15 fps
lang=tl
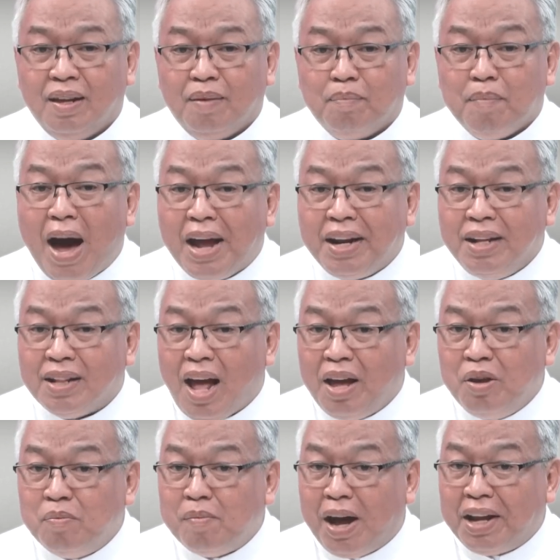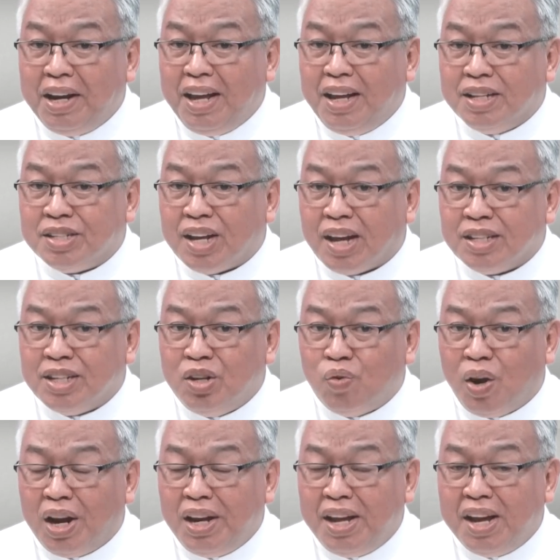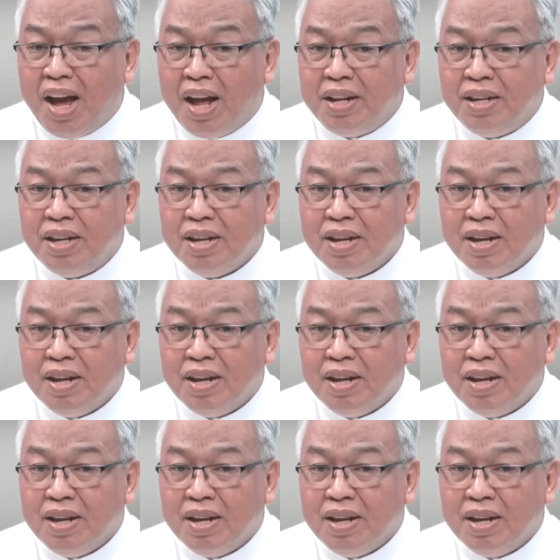Mari tayong makinig sa kasinungalingan